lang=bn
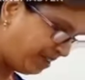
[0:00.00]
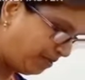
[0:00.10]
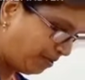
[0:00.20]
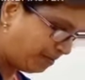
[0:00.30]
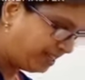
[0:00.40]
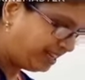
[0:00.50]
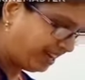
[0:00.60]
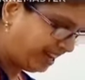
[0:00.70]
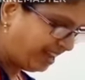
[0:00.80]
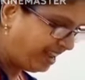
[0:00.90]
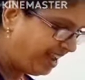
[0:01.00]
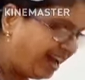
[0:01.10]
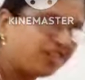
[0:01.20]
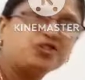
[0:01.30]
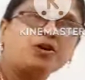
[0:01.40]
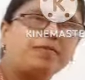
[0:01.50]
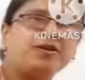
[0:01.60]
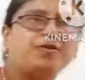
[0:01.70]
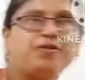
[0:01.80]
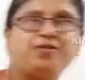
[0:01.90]
জানি ভগবান জানে অত
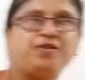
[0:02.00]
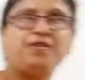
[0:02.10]
শপিং না